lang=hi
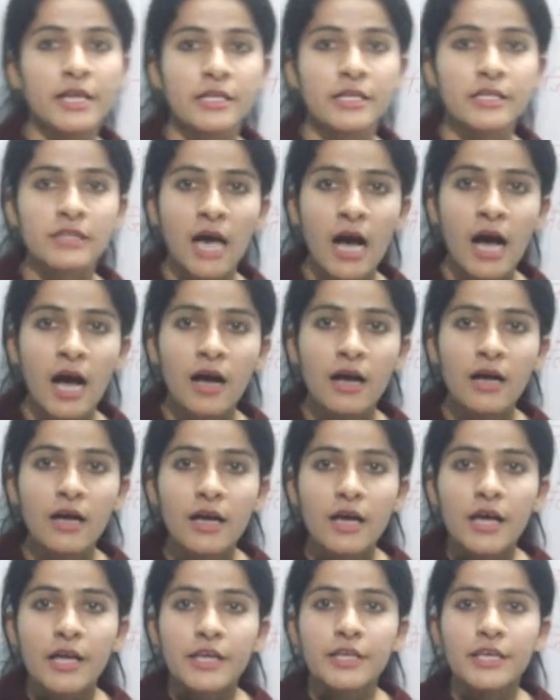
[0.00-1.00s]
नहीं था
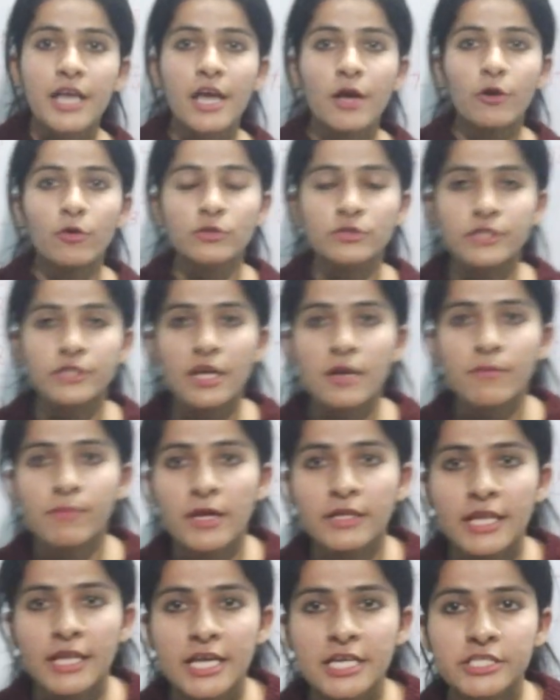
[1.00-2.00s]
ये उत्तर
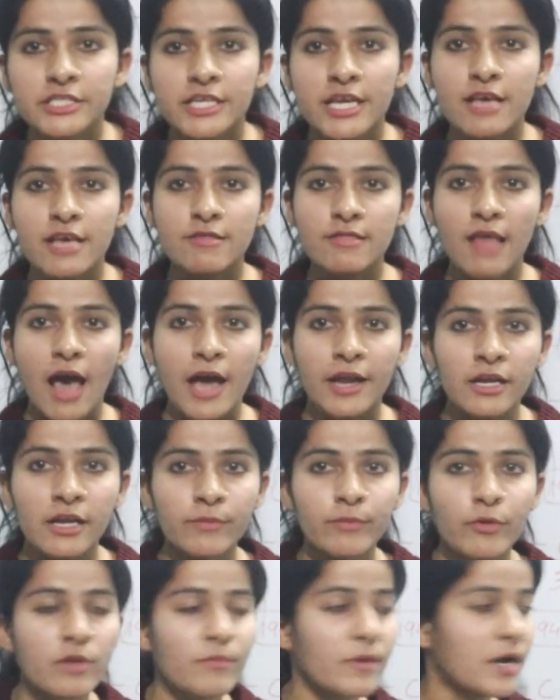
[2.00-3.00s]
प्रदेश के
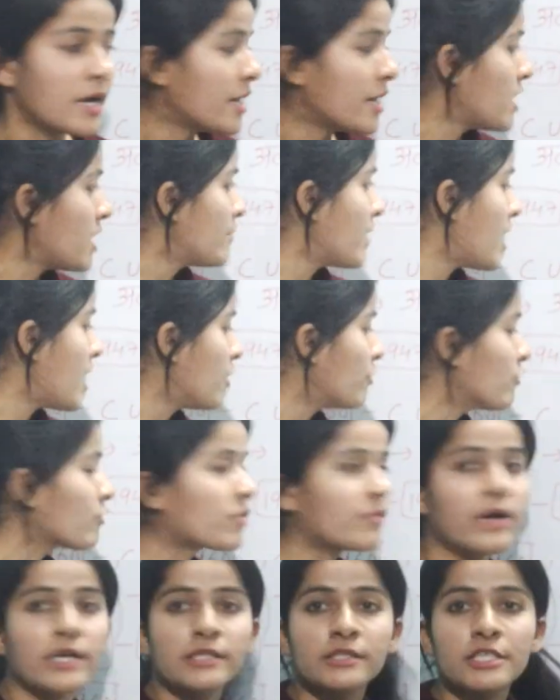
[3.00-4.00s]
सहारनपुर मंडल में
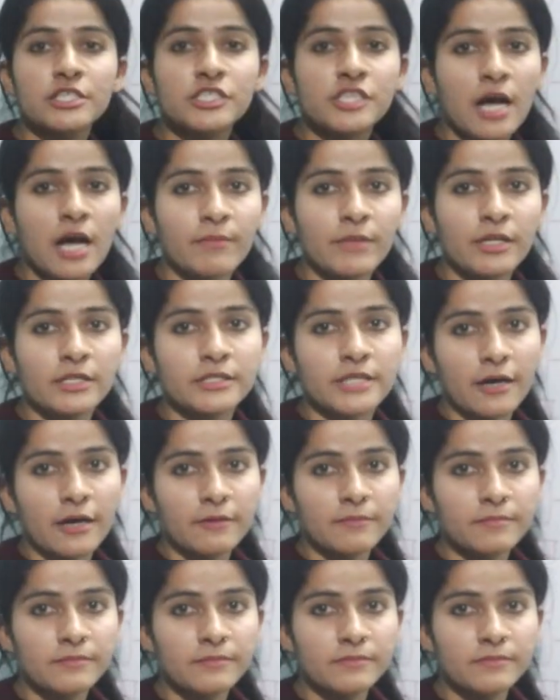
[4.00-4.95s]
उस वक्त शामिल था